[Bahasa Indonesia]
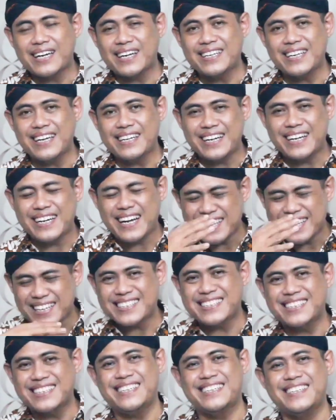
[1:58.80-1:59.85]
akhirnya dia datang
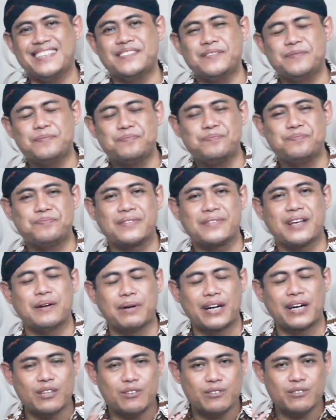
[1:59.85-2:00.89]
ke sini.
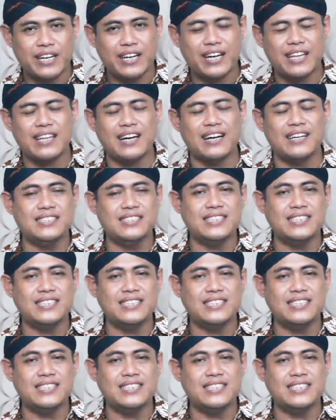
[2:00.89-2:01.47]
Begitu dia datang ke